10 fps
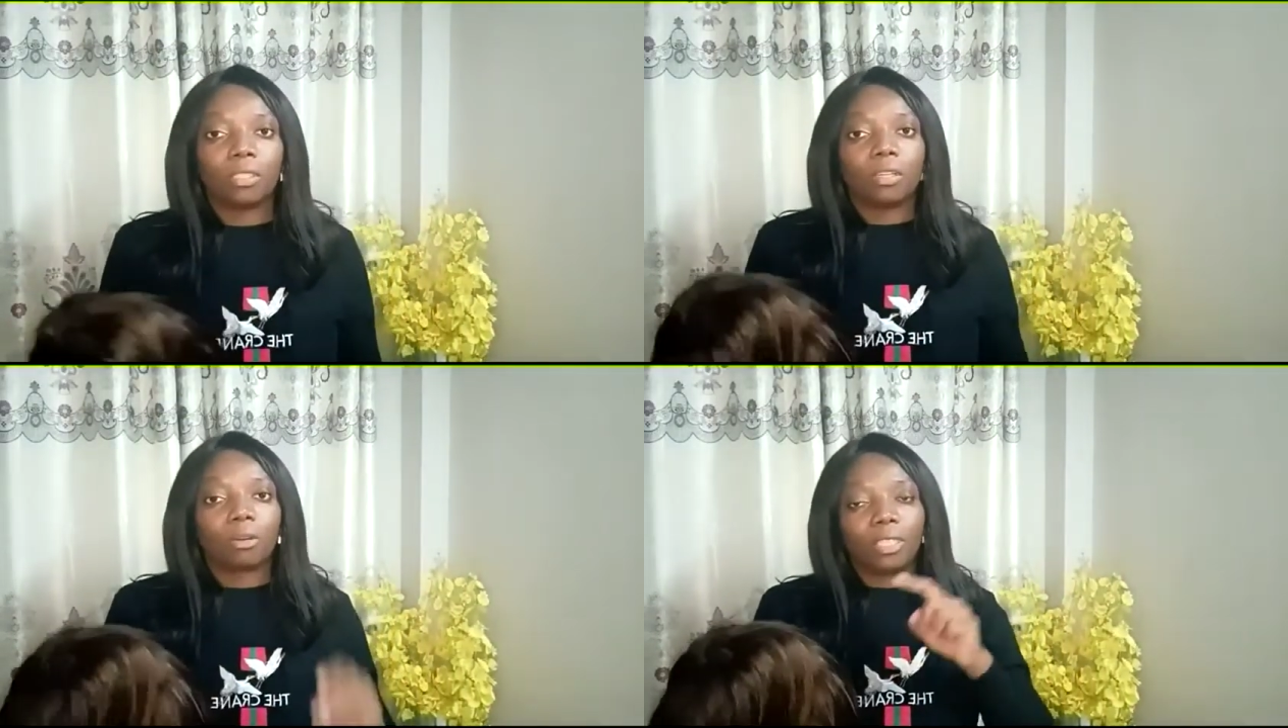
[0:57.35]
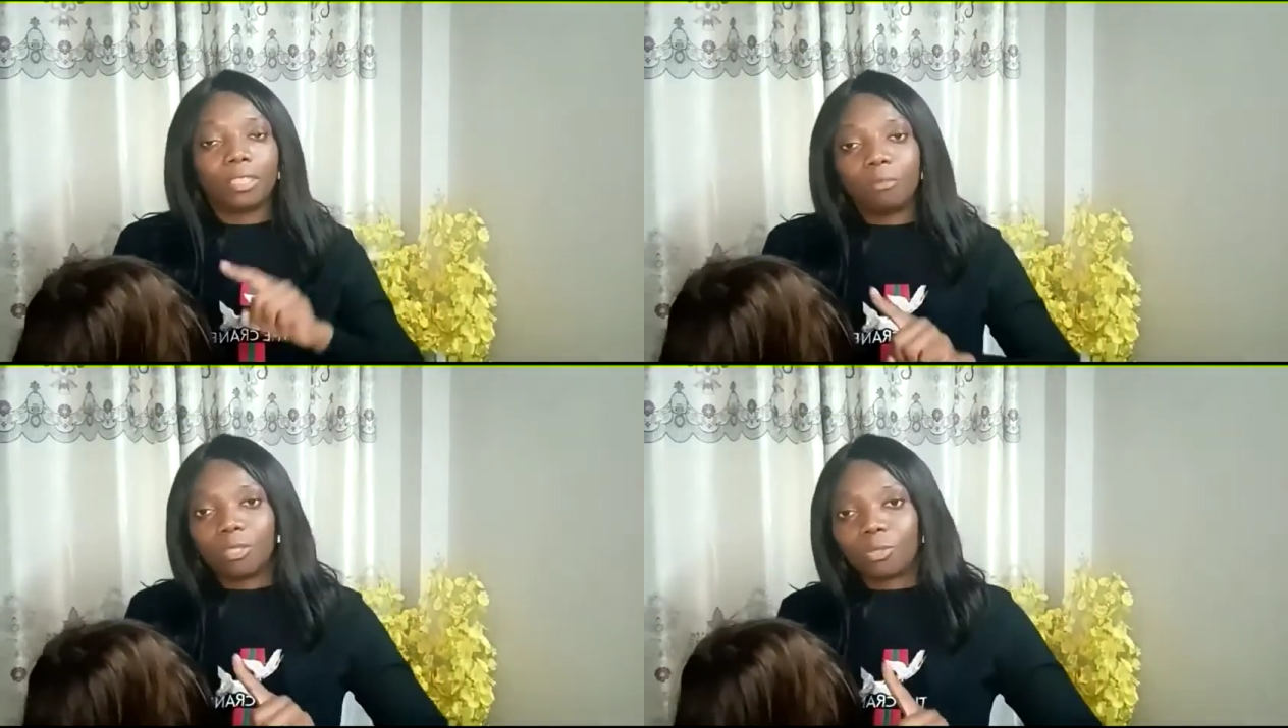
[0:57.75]

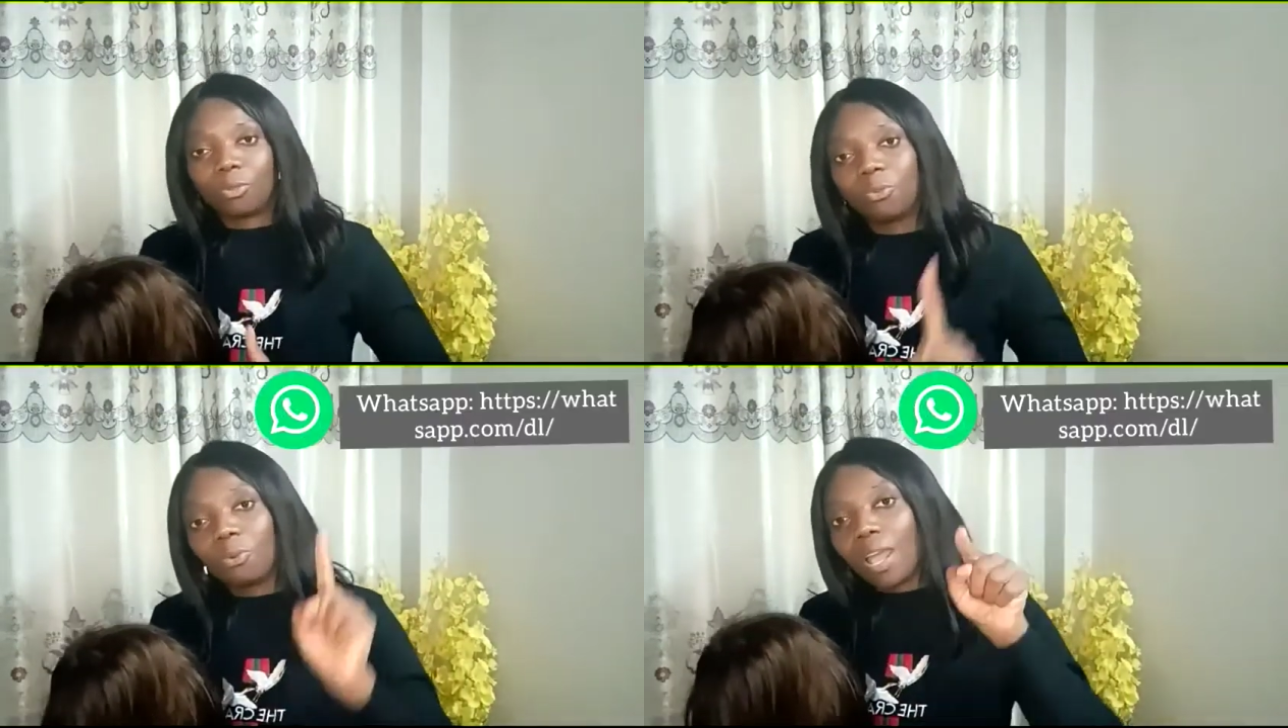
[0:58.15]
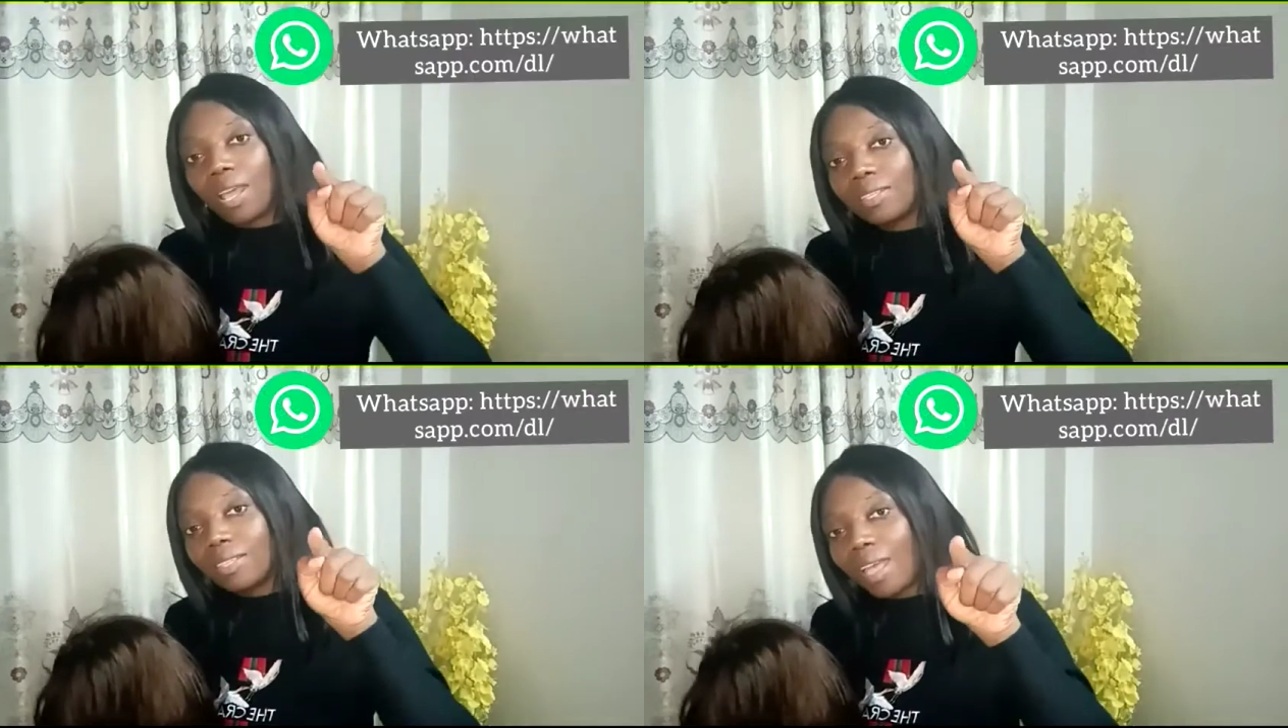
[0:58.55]
contactez-moi sur
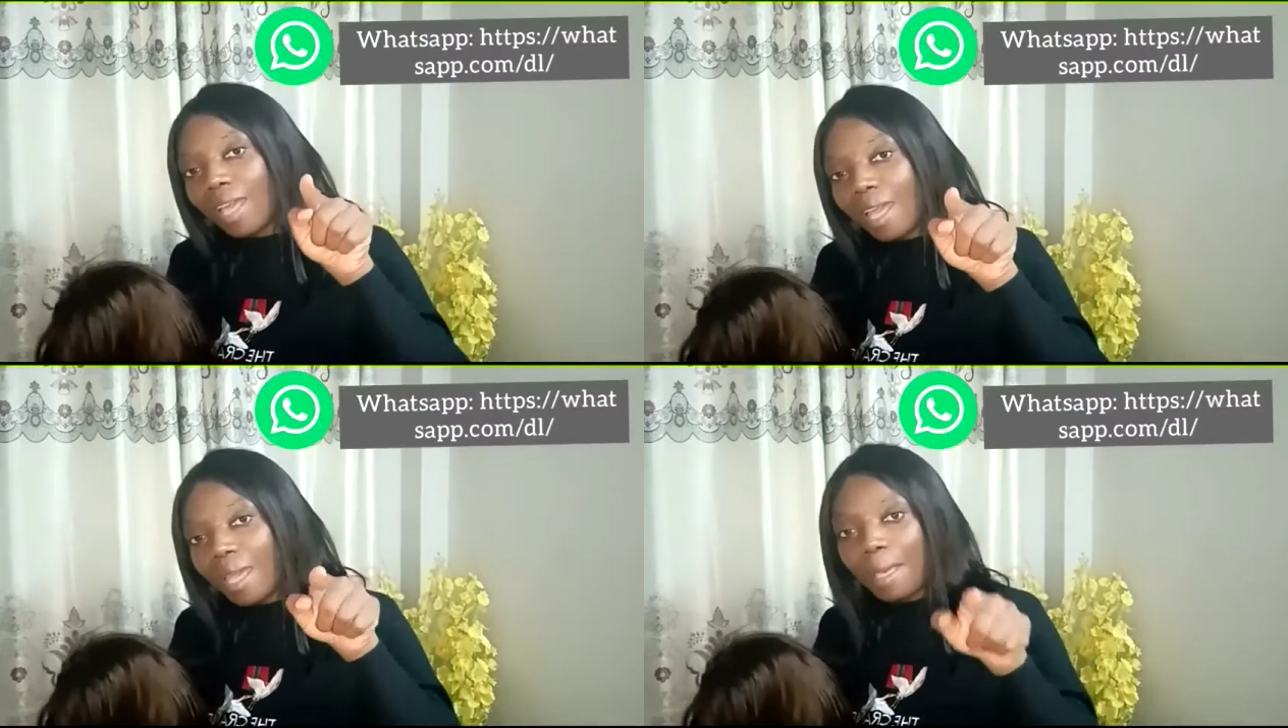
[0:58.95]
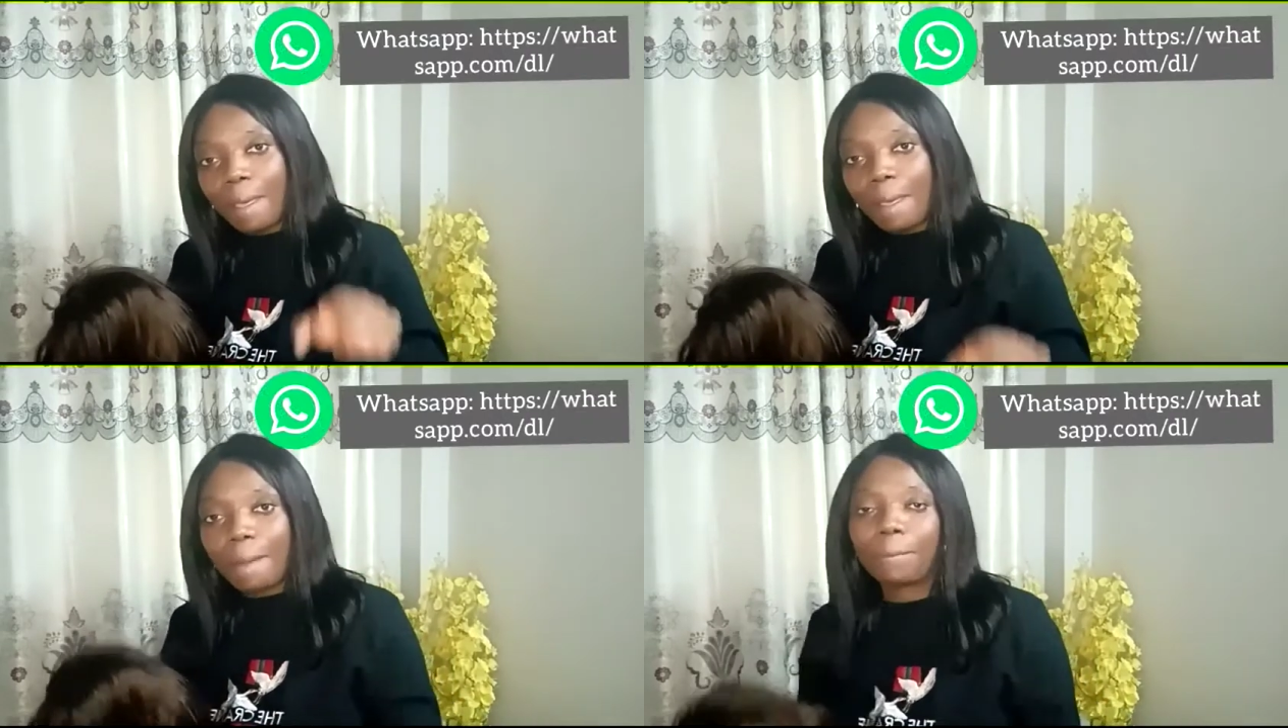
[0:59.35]

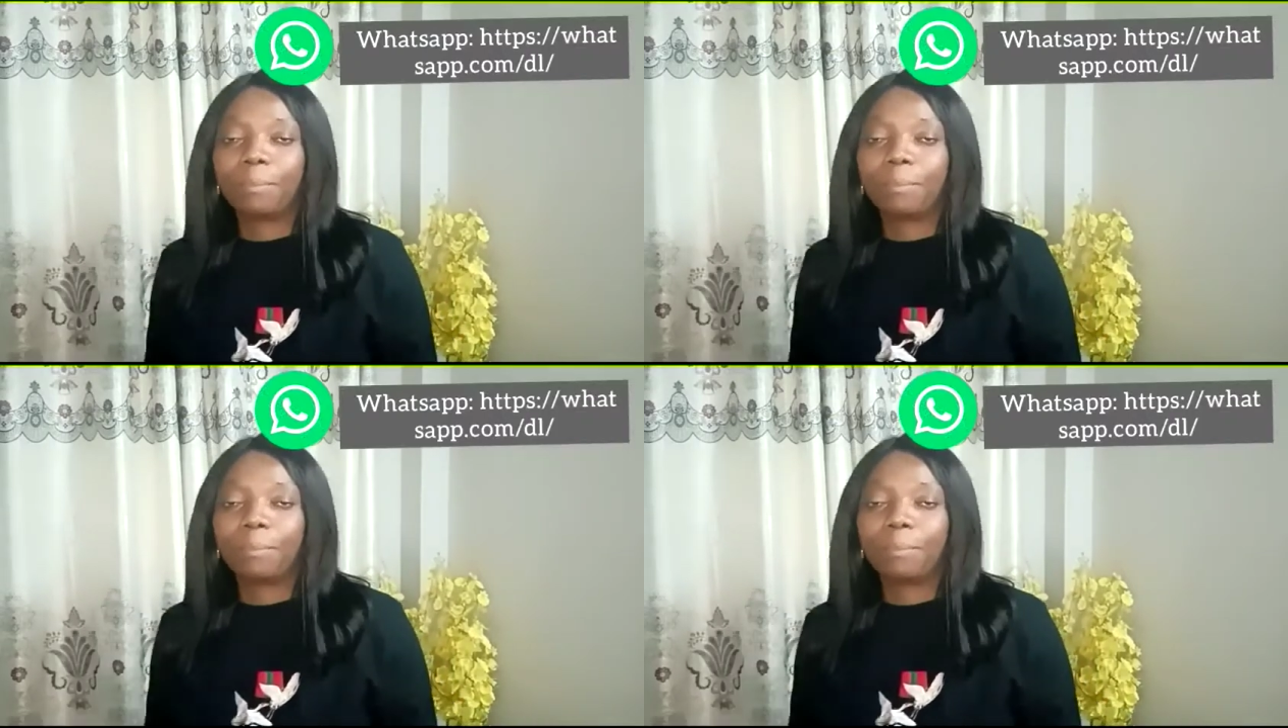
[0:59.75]
WhatsApp.